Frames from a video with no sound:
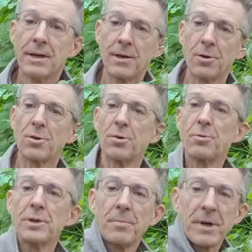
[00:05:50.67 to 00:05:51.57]
Alors euh,
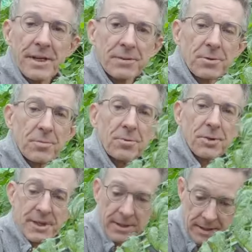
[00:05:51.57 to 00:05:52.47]
on a par exemple
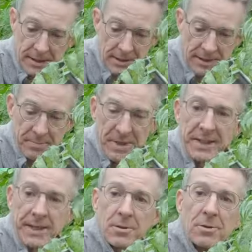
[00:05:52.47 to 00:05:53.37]
les,
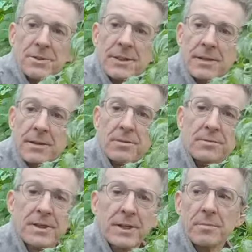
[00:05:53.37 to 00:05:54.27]
piquets comme ça, là en
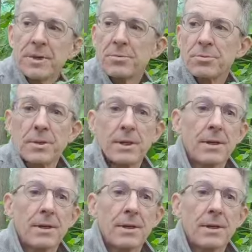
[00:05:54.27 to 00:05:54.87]
fer à béton.